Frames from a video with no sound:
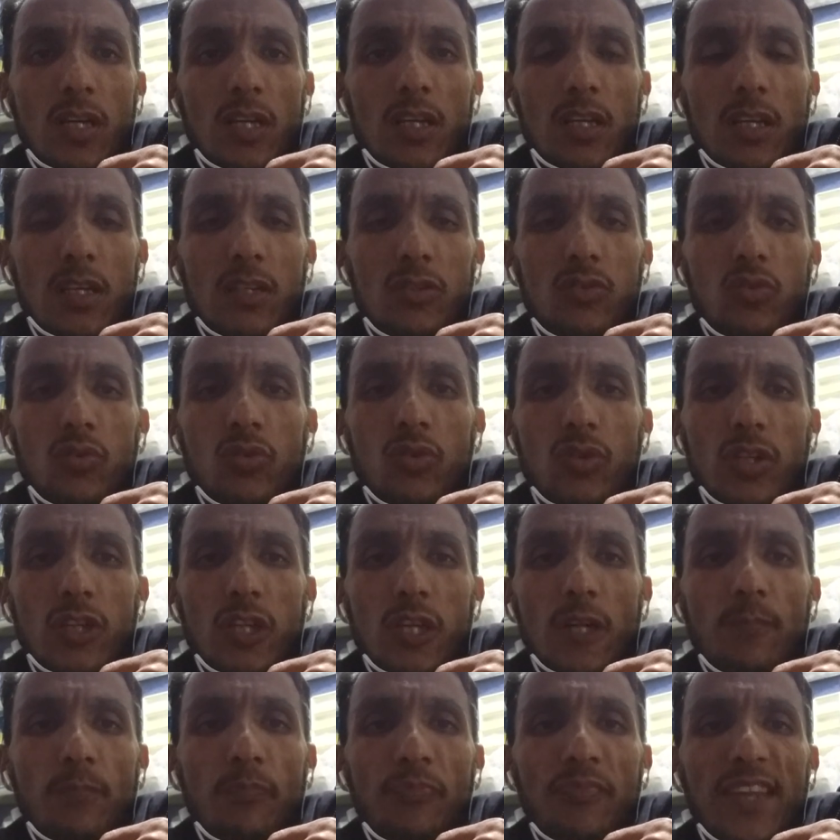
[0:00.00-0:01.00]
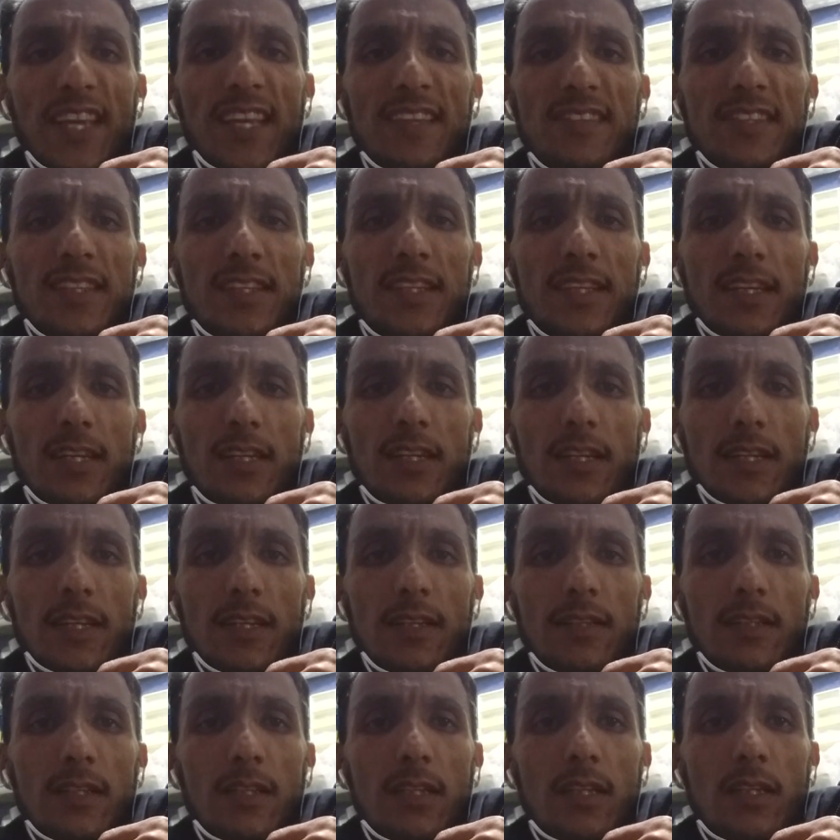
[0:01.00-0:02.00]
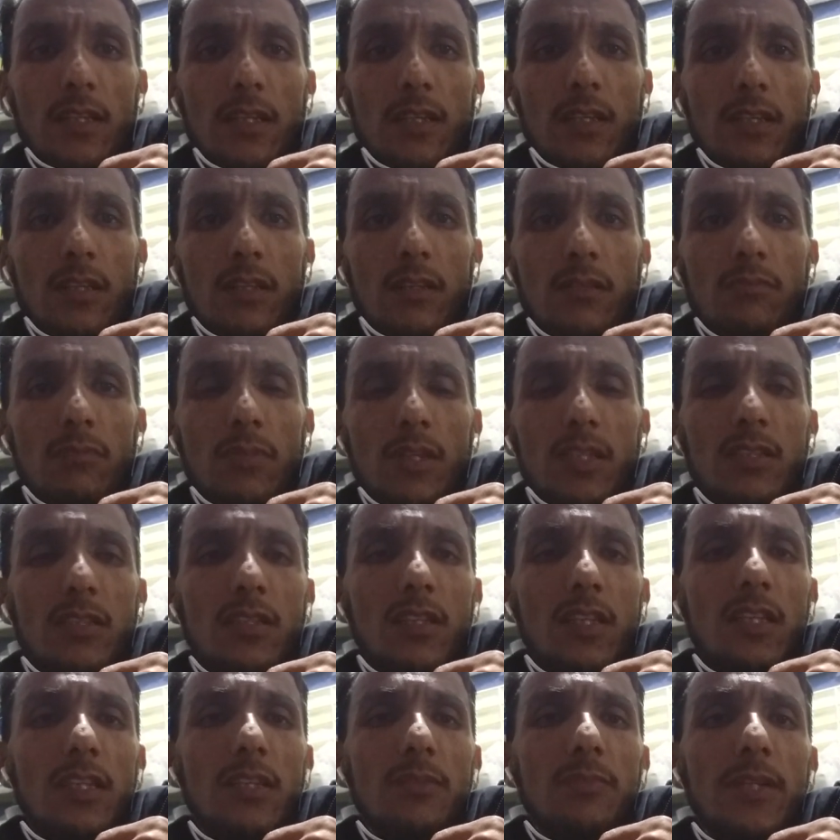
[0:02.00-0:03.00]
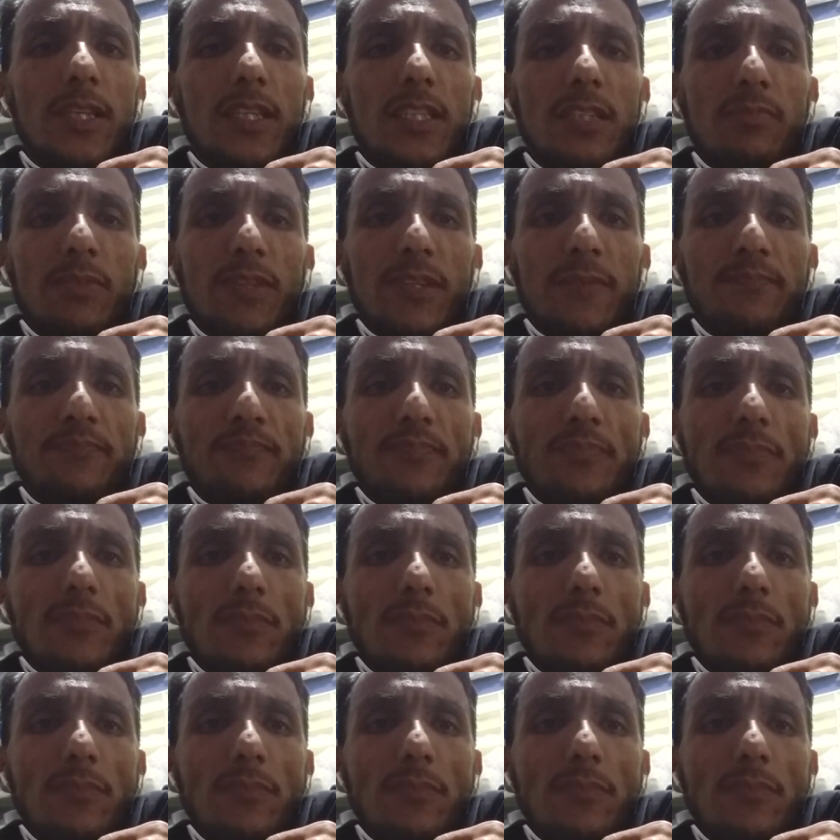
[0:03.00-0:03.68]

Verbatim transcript: करके छोड़ दिया ऐसे नहीं करना बस डेली बेस पे